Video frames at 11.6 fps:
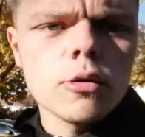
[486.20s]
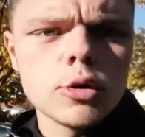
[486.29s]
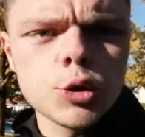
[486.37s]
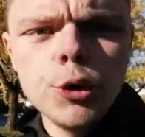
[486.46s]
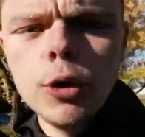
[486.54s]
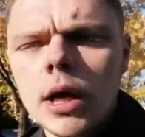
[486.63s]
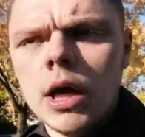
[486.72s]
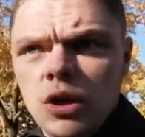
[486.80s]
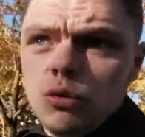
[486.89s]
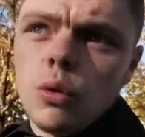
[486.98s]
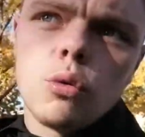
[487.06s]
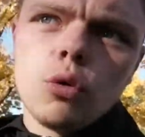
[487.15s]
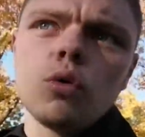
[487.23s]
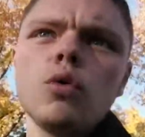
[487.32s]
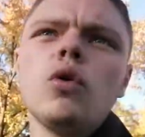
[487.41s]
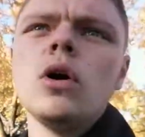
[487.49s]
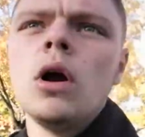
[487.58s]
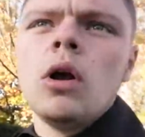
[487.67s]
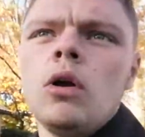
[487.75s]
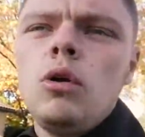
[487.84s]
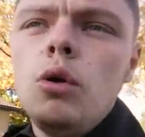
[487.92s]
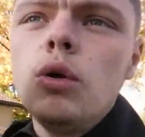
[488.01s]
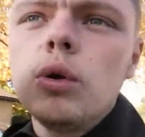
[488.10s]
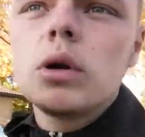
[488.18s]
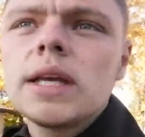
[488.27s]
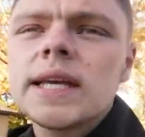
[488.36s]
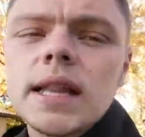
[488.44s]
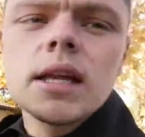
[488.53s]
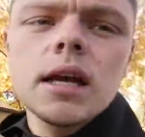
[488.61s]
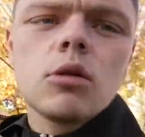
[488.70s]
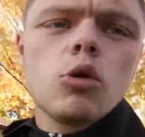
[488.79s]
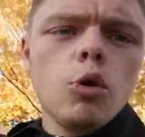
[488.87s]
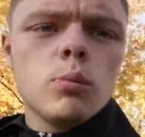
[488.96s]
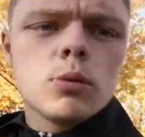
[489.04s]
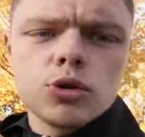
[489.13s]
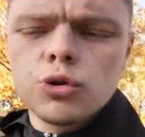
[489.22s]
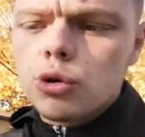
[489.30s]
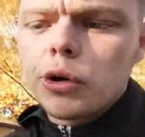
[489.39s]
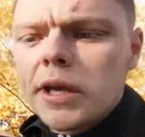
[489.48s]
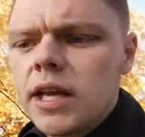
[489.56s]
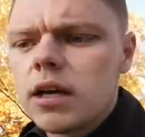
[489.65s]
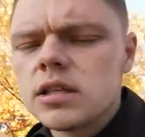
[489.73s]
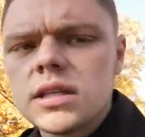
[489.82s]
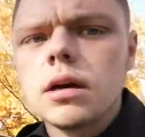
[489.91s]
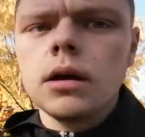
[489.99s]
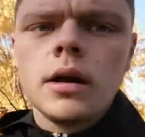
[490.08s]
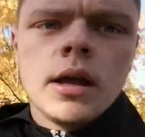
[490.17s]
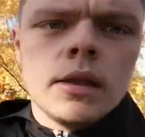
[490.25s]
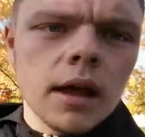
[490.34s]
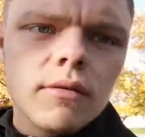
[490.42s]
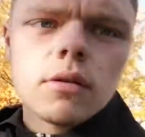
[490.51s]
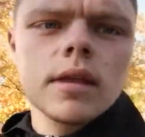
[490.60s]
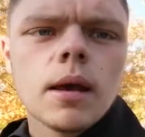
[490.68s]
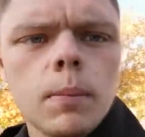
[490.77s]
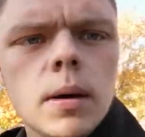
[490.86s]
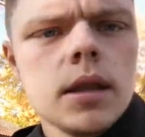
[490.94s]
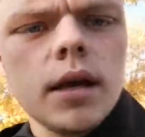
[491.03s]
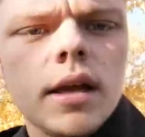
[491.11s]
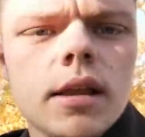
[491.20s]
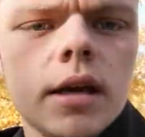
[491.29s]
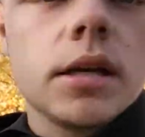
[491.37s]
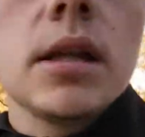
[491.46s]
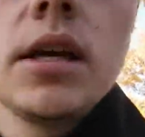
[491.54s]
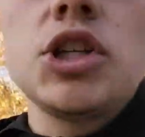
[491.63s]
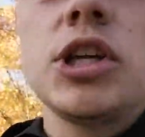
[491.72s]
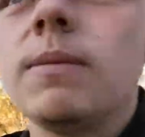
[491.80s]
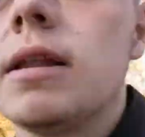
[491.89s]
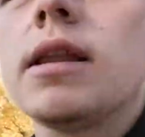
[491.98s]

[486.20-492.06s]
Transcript: le jeu. Donc du coup, le 4-4-2, Monsieur Rudy Garcia, n'inventez pas des, schémas